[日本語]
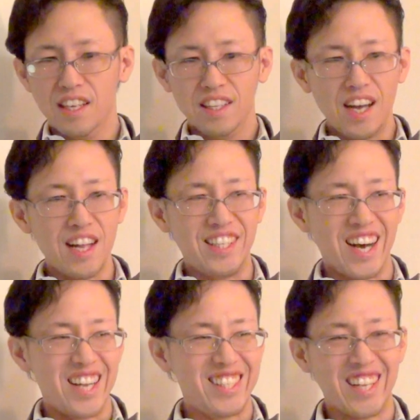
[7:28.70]
何
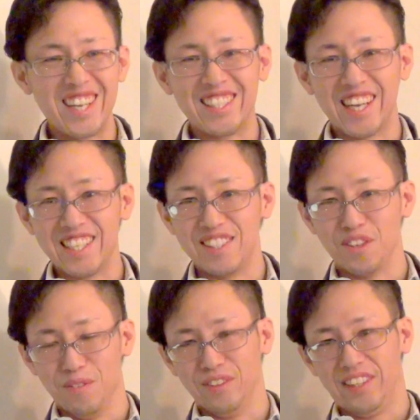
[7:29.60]
何何何と
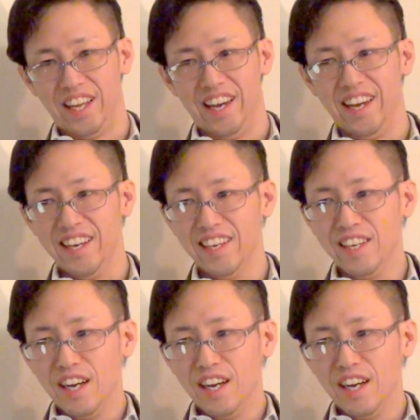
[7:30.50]
思って、あ